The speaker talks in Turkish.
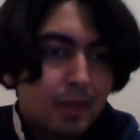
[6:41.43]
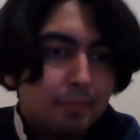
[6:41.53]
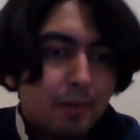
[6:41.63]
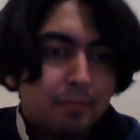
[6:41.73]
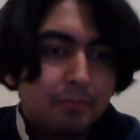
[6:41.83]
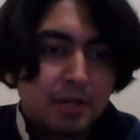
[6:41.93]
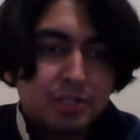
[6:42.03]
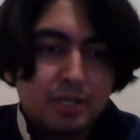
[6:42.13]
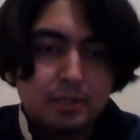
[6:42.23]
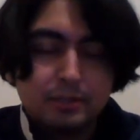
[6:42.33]
Ben
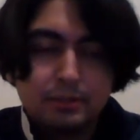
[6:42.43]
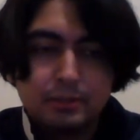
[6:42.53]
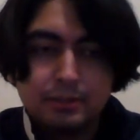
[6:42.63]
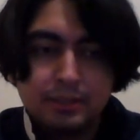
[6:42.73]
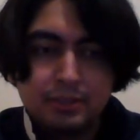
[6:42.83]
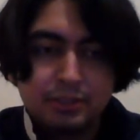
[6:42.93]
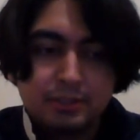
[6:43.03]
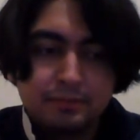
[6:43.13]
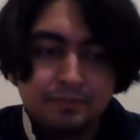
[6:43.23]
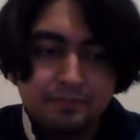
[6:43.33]
başka e, ne
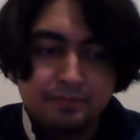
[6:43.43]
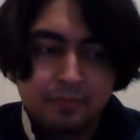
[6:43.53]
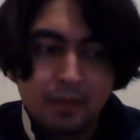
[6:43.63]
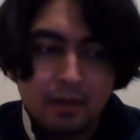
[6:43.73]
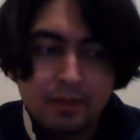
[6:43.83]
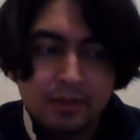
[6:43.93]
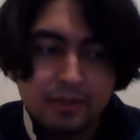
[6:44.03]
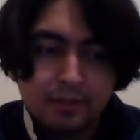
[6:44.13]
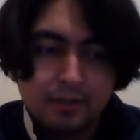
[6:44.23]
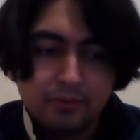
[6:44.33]
diyecektim?
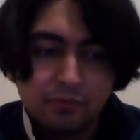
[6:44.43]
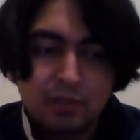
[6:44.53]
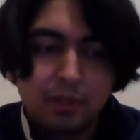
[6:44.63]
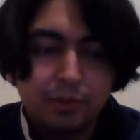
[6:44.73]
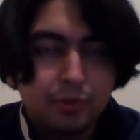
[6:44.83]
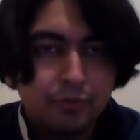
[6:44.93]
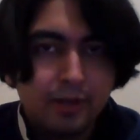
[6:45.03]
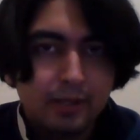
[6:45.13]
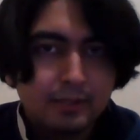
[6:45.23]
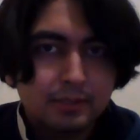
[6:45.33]
Fallout New
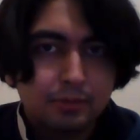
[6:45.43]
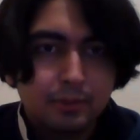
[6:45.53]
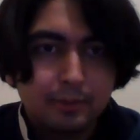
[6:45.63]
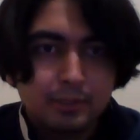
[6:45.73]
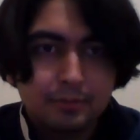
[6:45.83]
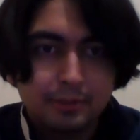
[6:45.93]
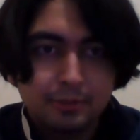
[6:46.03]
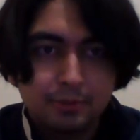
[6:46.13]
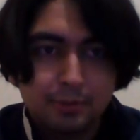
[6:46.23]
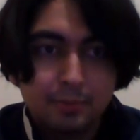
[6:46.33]
Vegas ona başlamak
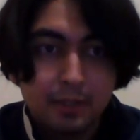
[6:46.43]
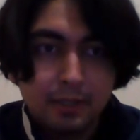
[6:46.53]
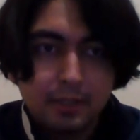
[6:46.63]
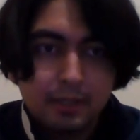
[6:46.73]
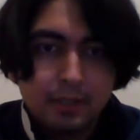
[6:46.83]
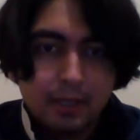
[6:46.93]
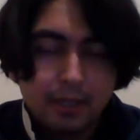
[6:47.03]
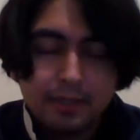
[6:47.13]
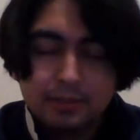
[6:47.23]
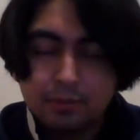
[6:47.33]
istiyorum. Ha
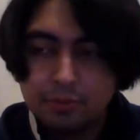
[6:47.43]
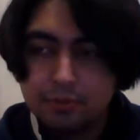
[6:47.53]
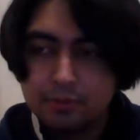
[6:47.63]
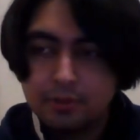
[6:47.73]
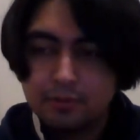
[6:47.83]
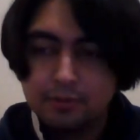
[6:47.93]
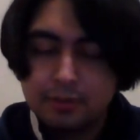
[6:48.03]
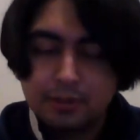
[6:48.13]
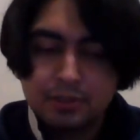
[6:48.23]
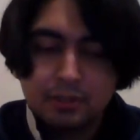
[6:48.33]
neyse onu
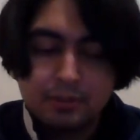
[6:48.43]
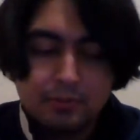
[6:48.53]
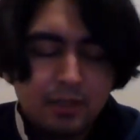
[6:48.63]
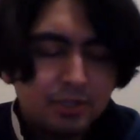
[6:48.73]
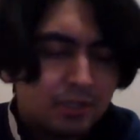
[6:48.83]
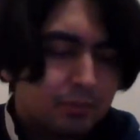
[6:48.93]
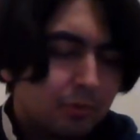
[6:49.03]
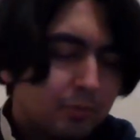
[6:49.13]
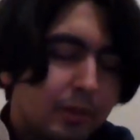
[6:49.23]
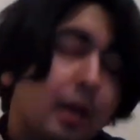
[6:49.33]
Onları açıkladım. Ne diyecektim
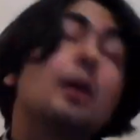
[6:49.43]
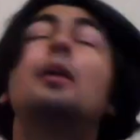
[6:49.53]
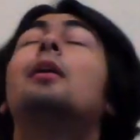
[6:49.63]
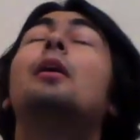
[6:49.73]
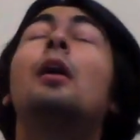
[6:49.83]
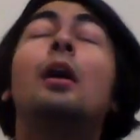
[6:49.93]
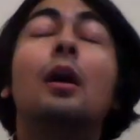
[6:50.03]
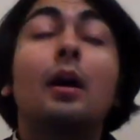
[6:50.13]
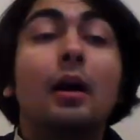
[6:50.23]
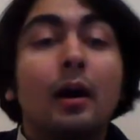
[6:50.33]
oğlum? Ha ha
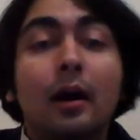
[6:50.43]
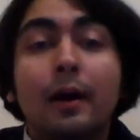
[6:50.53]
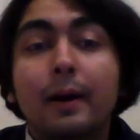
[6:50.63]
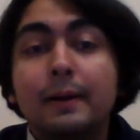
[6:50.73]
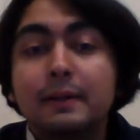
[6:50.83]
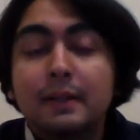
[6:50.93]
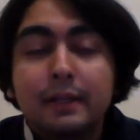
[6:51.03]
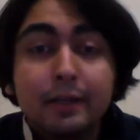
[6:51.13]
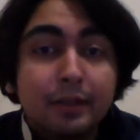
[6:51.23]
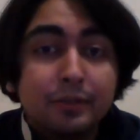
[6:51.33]
ha ha.
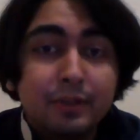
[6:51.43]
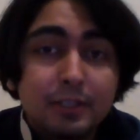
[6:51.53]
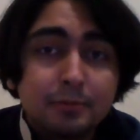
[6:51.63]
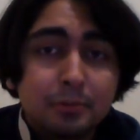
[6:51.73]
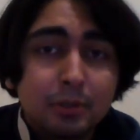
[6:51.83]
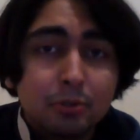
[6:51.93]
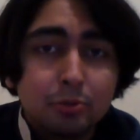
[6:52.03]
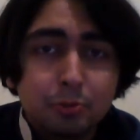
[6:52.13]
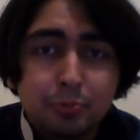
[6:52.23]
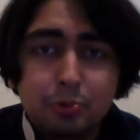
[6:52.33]
Ee, Facebook'ta
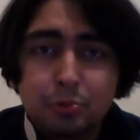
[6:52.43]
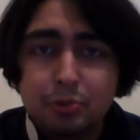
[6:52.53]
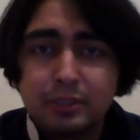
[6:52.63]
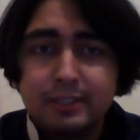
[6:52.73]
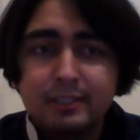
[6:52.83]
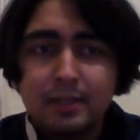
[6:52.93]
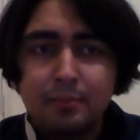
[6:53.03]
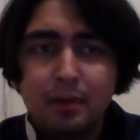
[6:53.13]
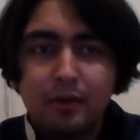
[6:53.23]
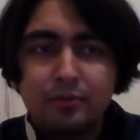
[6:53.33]
grup kurduk Gizem
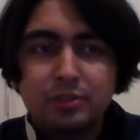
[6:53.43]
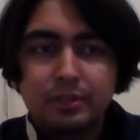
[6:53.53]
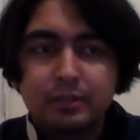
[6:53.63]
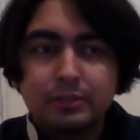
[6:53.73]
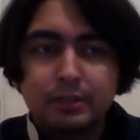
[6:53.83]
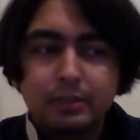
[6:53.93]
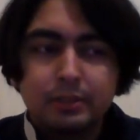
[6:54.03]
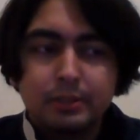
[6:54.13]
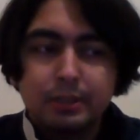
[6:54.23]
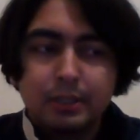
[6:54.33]
Avcıları diye.
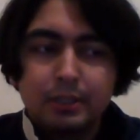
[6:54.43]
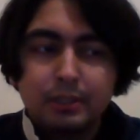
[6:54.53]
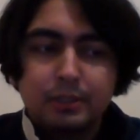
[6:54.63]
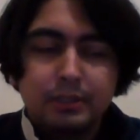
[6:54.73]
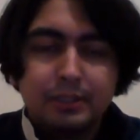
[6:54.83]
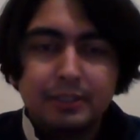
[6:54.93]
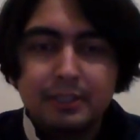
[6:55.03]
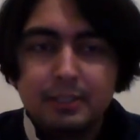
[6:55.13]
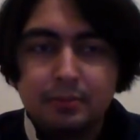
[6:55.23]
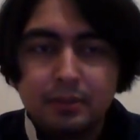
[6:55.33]
Ee,
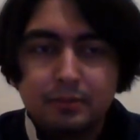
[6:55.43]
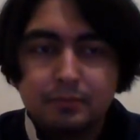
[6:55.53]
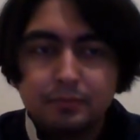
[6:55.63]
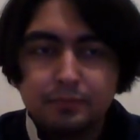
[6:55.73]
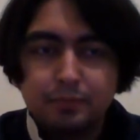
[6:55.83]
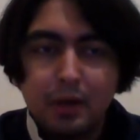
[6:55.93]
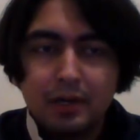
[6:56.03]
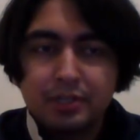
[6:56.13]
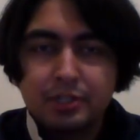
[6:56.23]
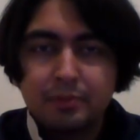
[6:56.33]
linkini ben
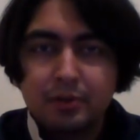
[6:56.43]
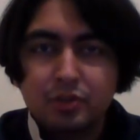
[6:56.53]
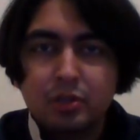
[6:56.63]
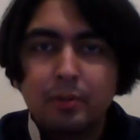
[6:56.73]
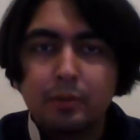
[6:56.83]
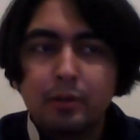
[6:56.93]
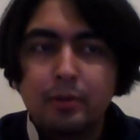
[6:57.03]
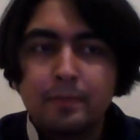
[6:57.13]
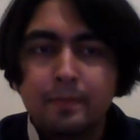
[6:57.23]
paylaşırım açıklamada.